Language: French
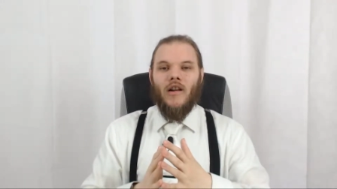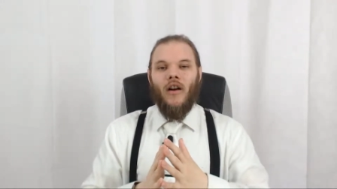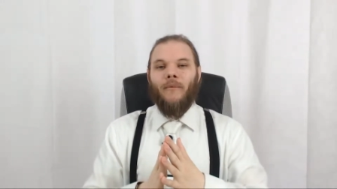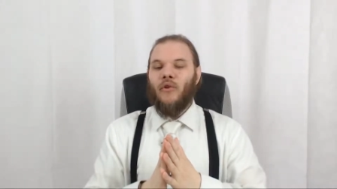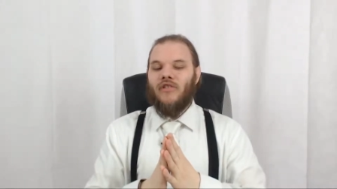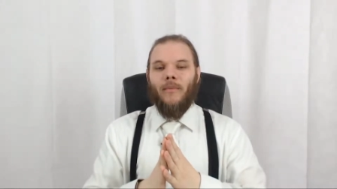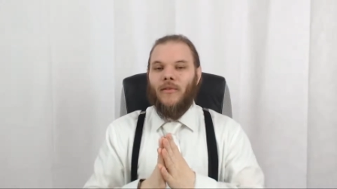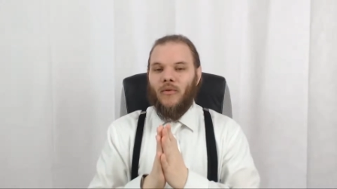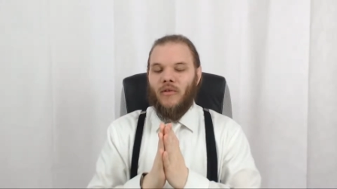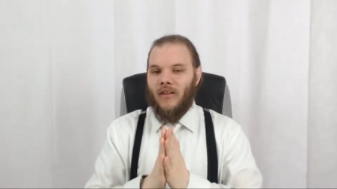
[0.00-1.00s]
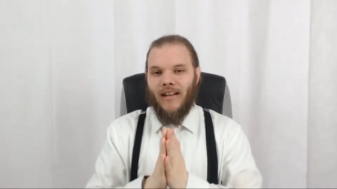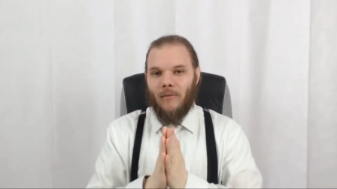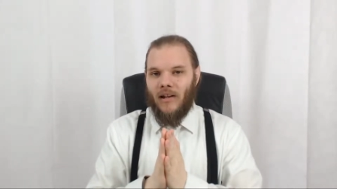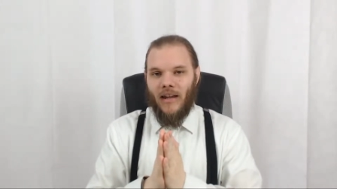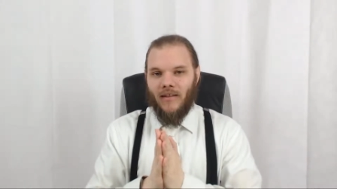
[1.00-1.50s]
En même temps, j'ai l'impression que leur
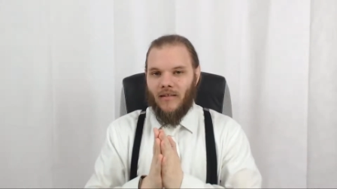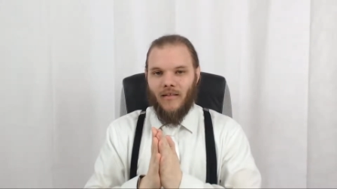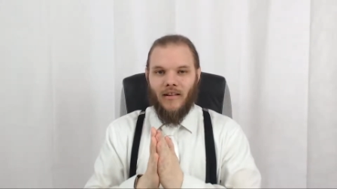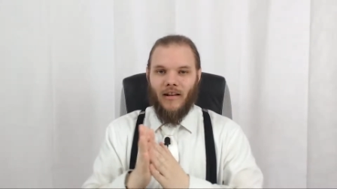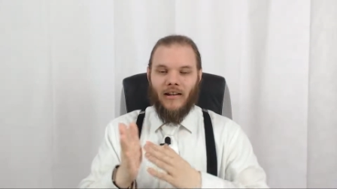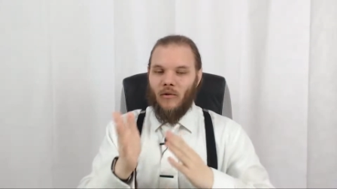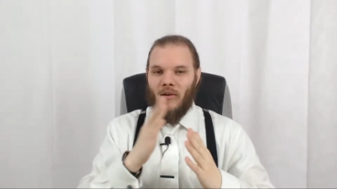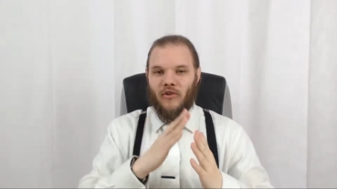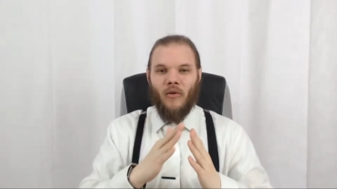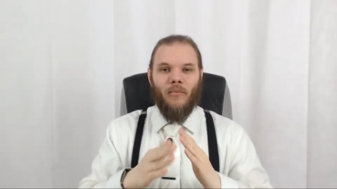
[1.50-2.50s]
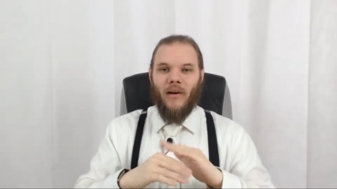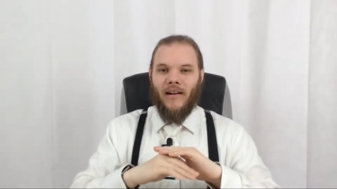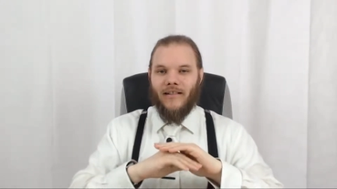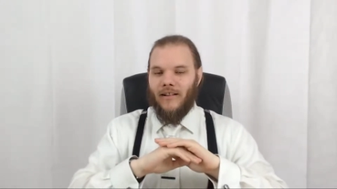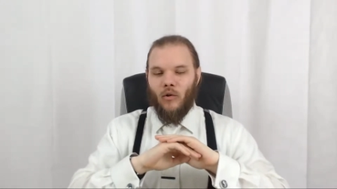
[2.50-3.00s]
timeline et avec le voyage
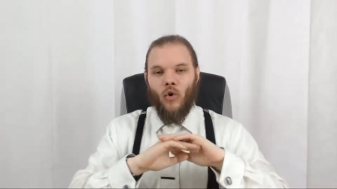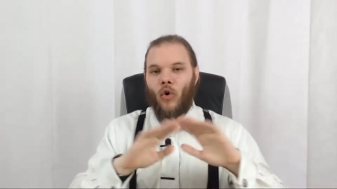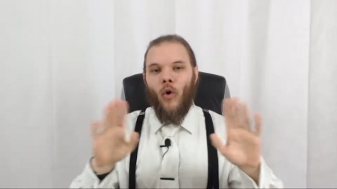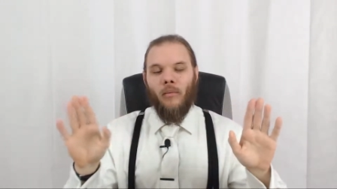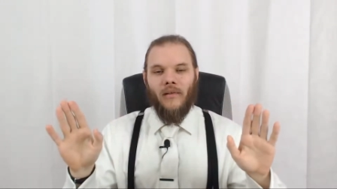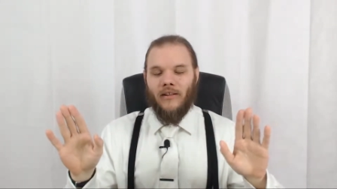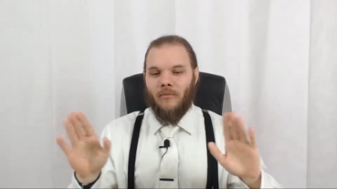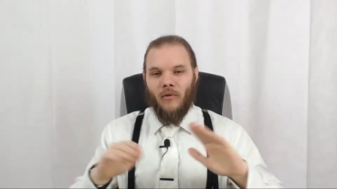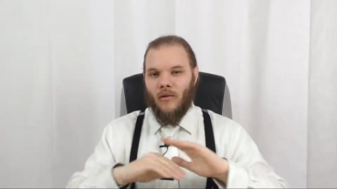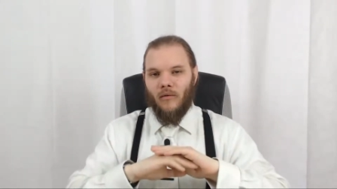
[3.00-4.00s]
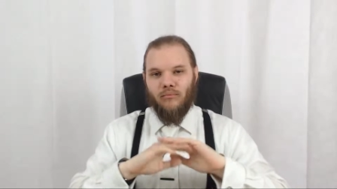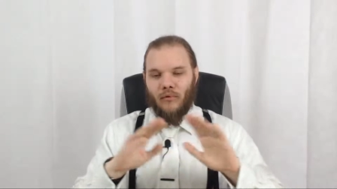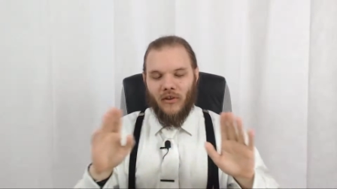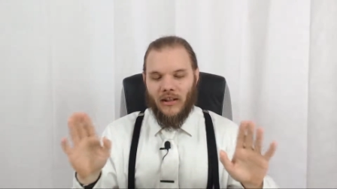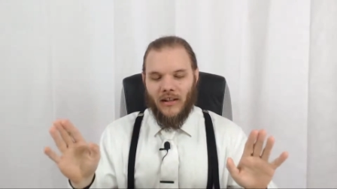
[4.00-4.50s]
temporel, ils l'ont complètement euh,
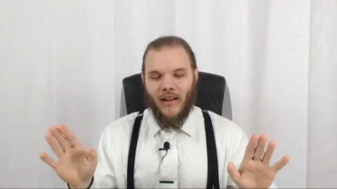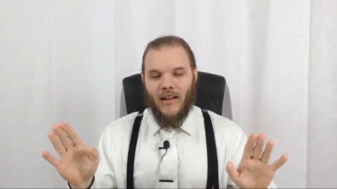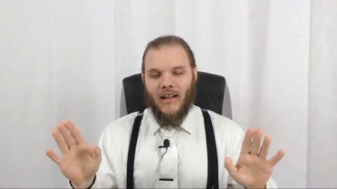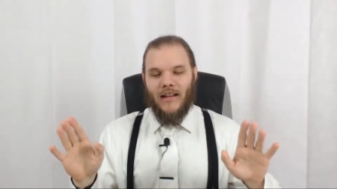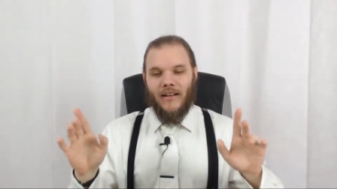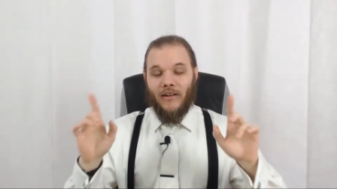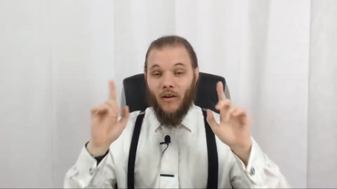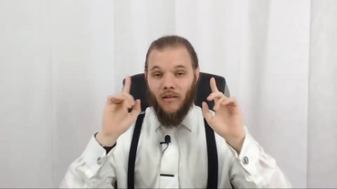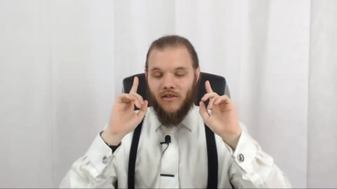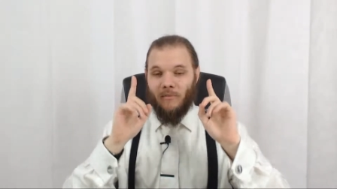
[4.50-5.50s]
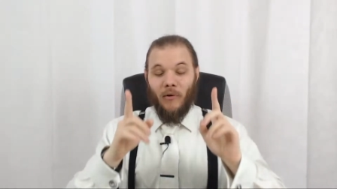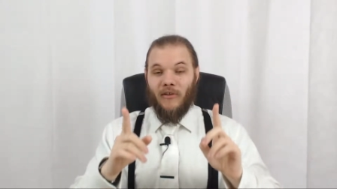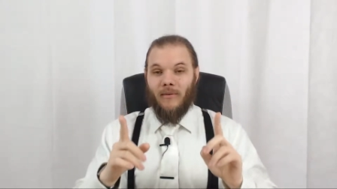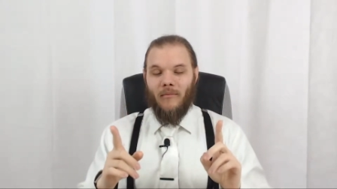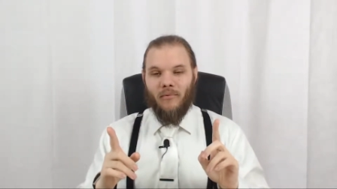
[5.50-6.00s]
bousillé. Et d'ailleurs, j'y
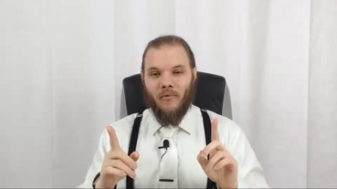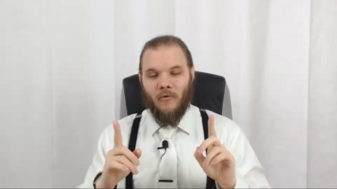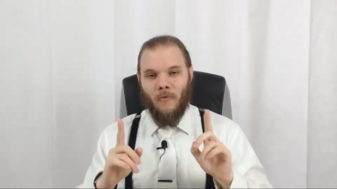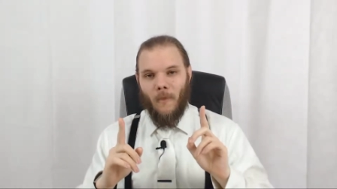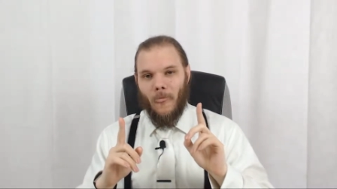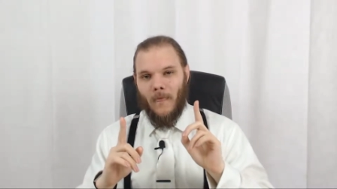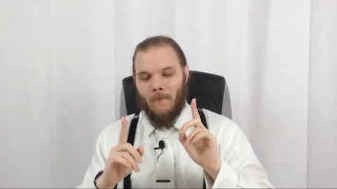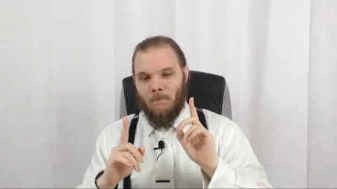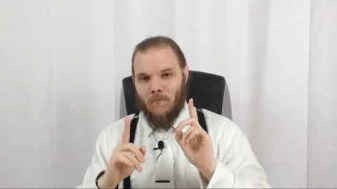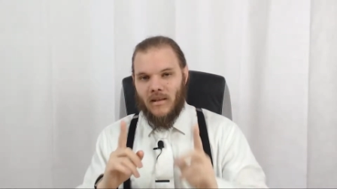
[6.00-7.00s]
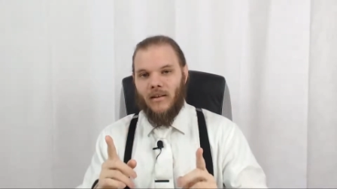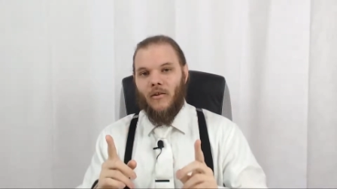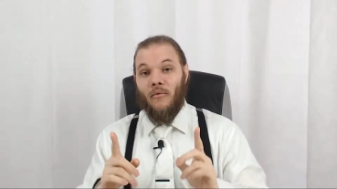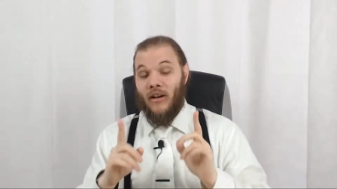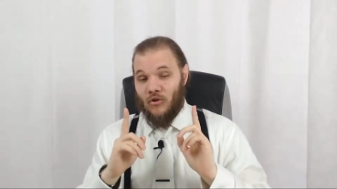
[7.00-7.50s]
pensais même plus, mais euh,
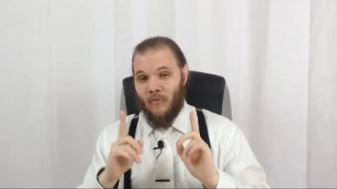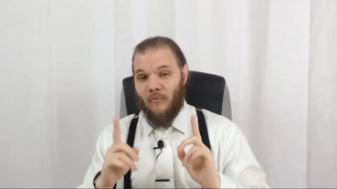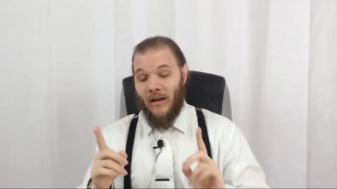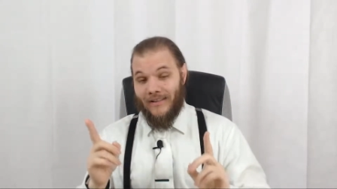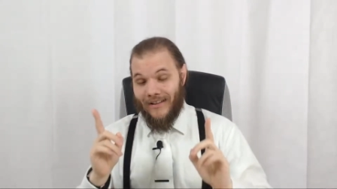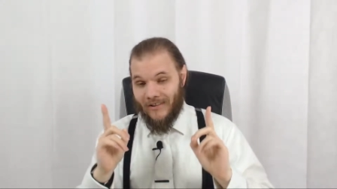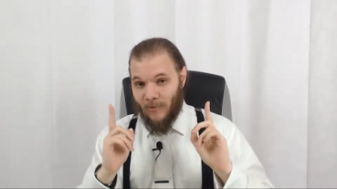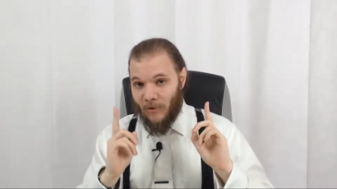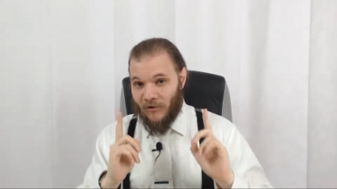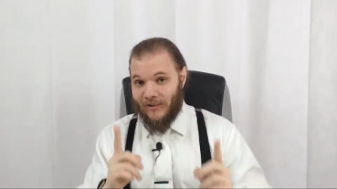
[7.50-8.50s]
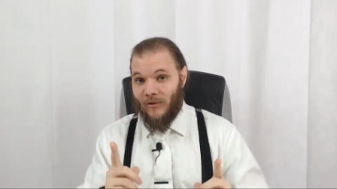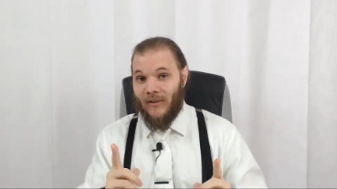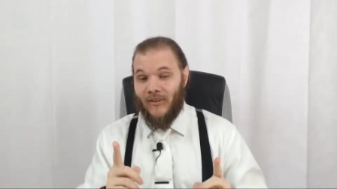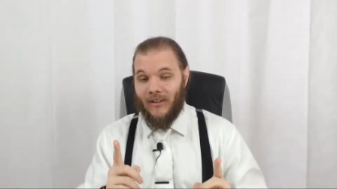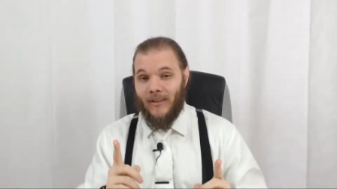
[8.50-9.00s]
le voyage temporel tel qu'il est présenté dans
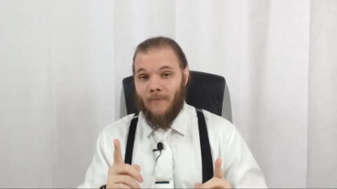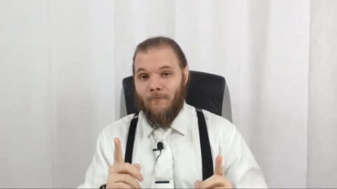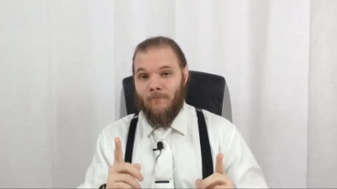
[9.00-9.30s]
la série